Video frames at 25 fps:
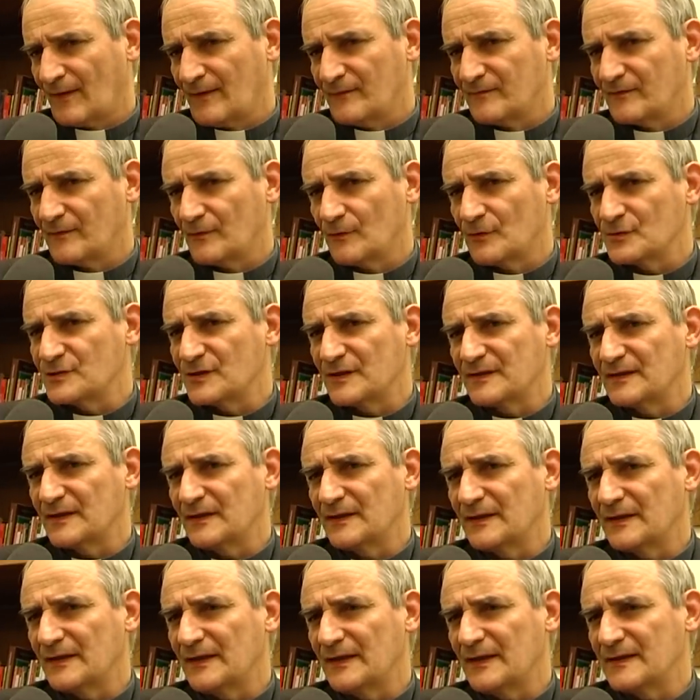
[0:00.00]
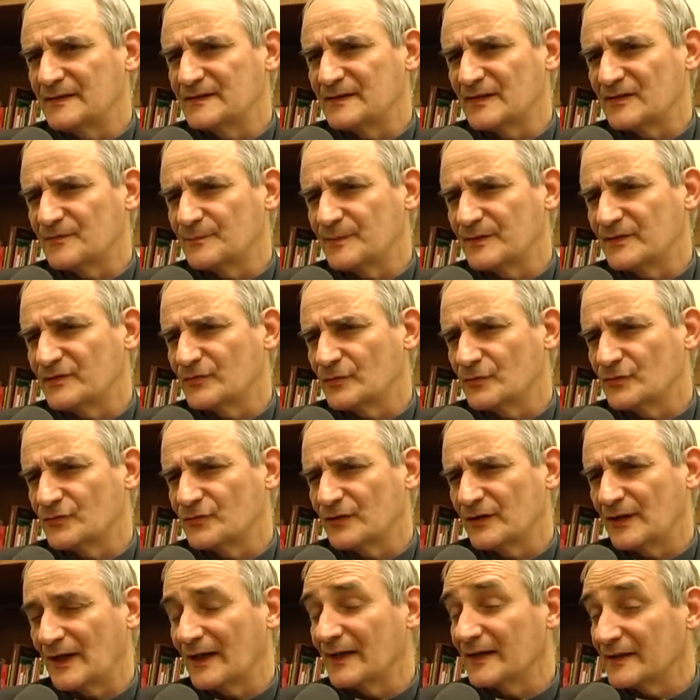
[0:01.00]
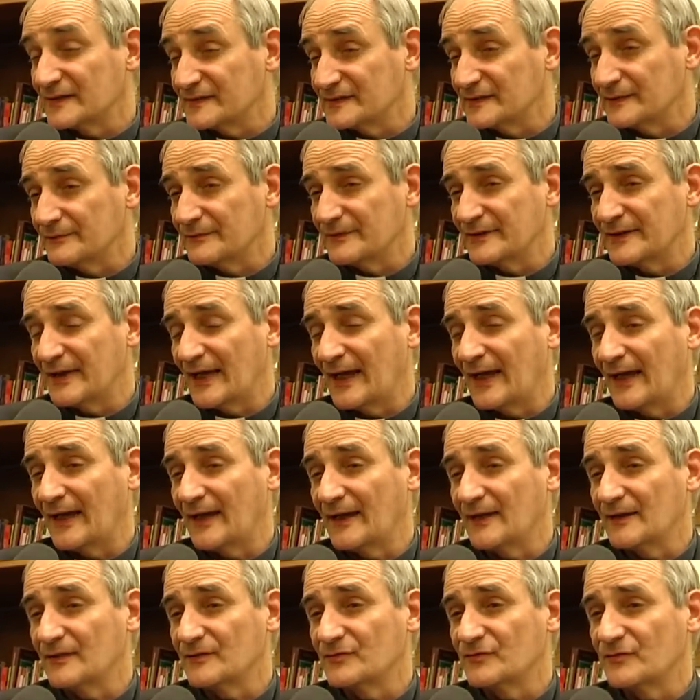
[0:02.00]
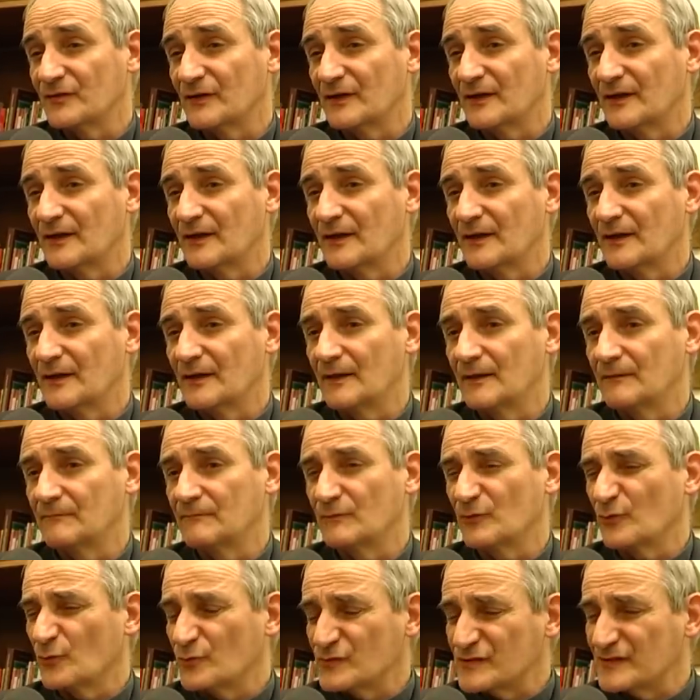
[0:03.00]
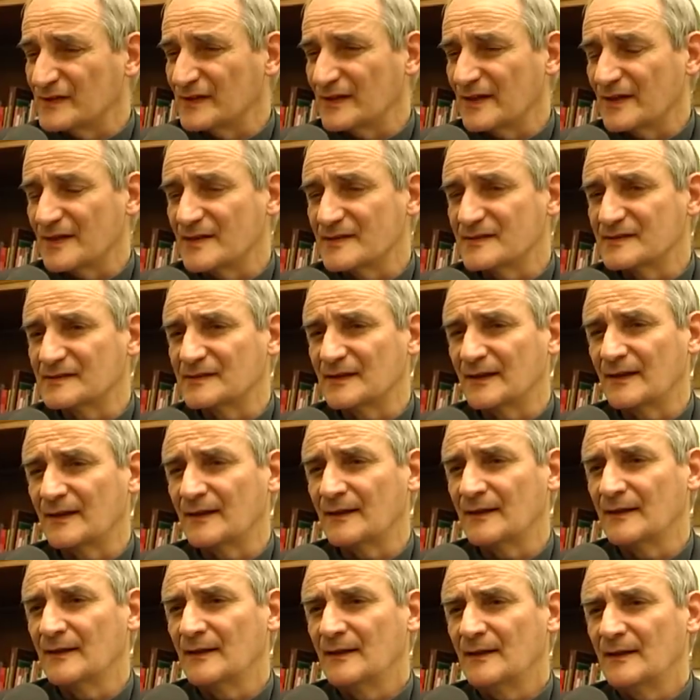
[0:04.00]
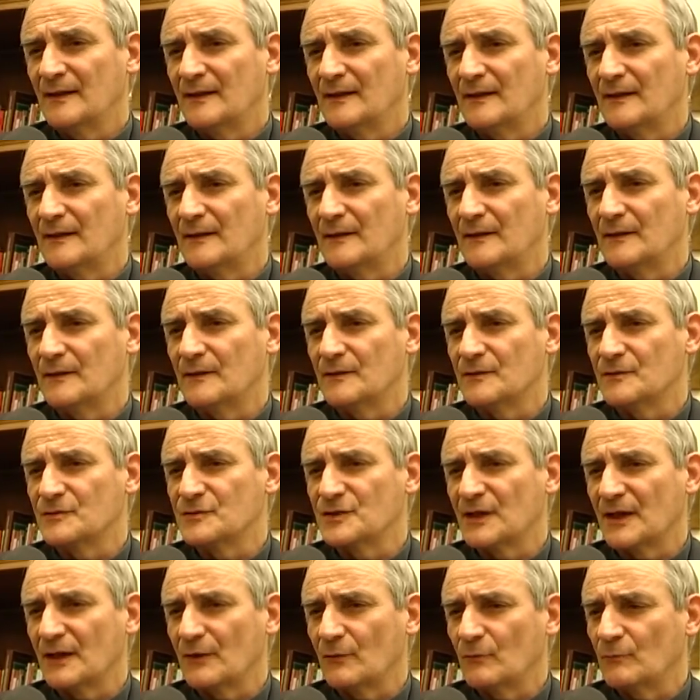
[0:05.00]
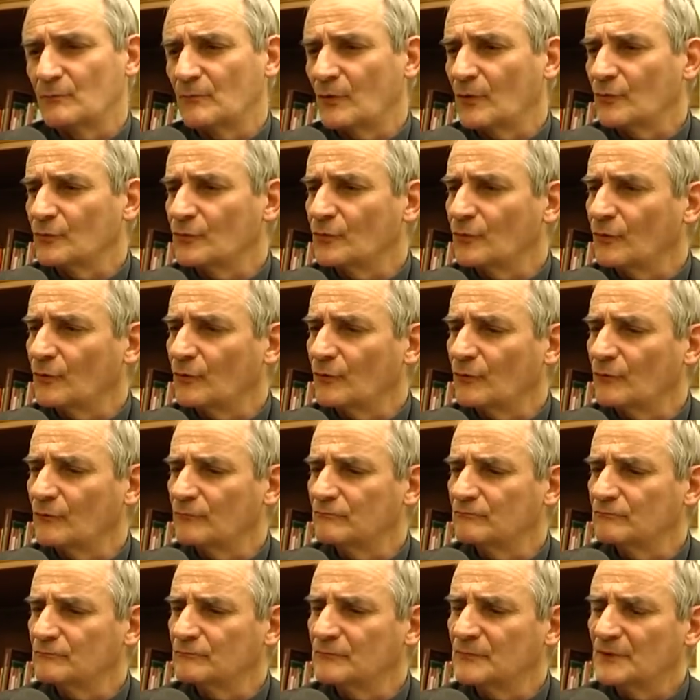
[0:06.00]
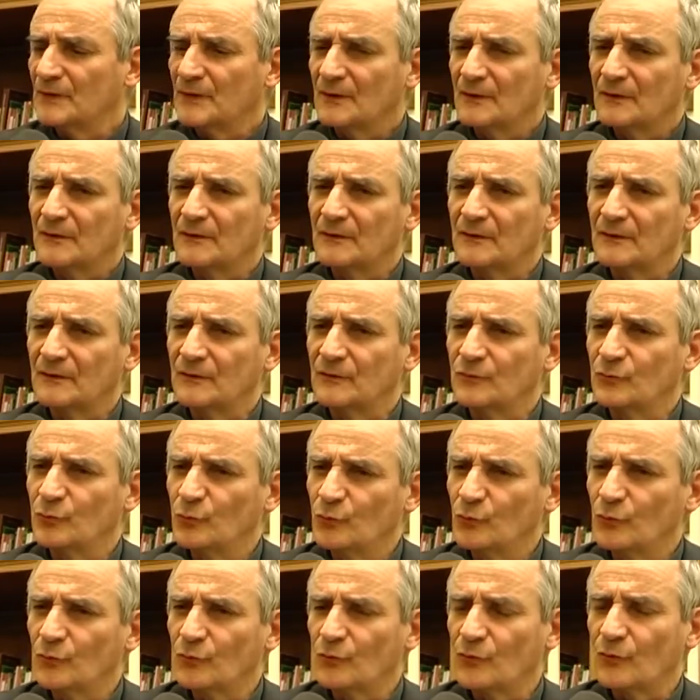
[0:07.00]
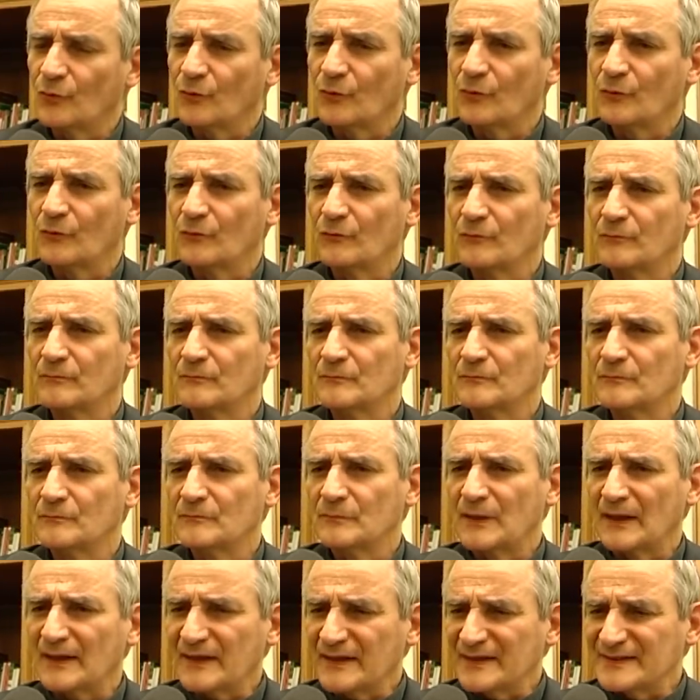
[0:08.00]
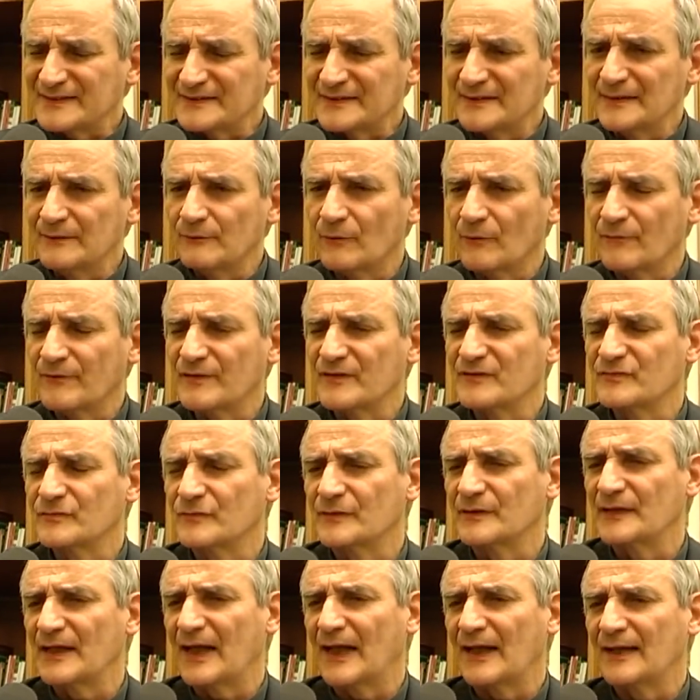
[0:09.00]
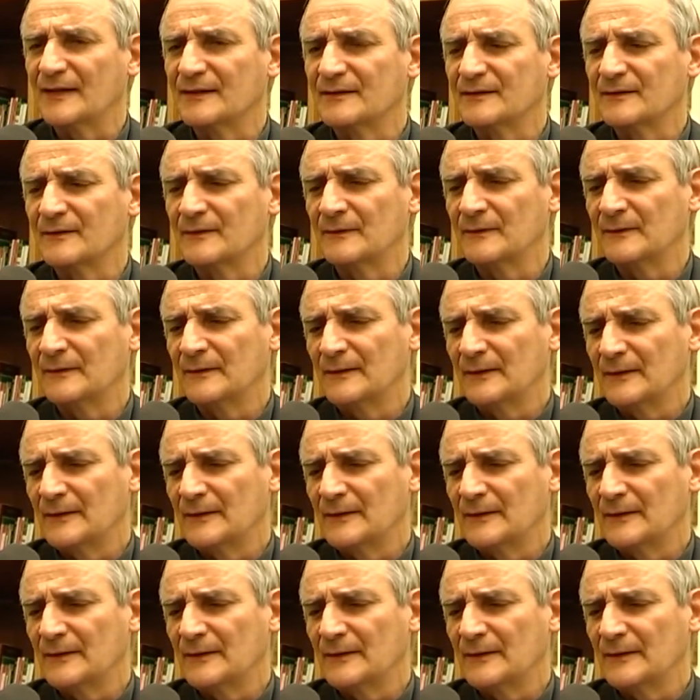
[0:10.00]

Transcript: Se non c'è tenerezza spesso c'è aggressività, c'è bruzzezza, eh, c'è un modo eh, duro, mm, aggressivo verso gli altri. No?